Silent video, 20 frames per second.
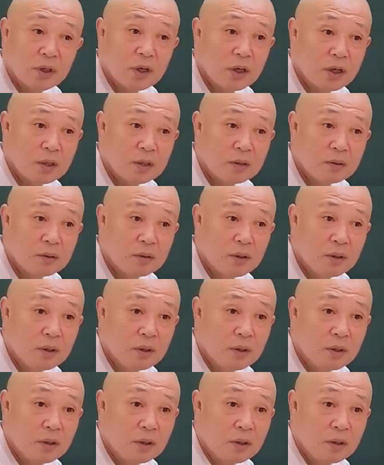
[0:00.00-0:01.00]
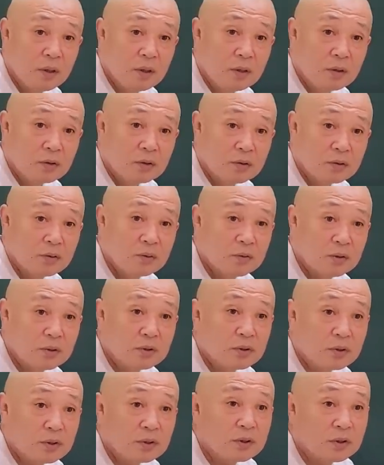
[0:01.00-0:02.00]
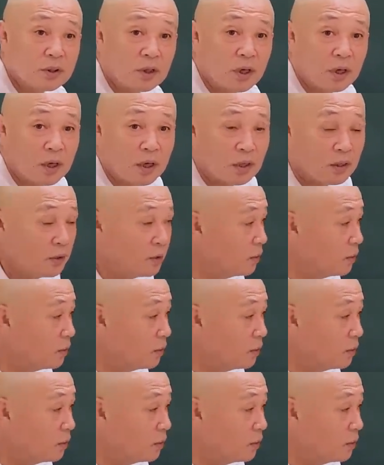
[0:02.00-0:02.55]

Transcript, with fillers: 생각할 수도 있을 것이다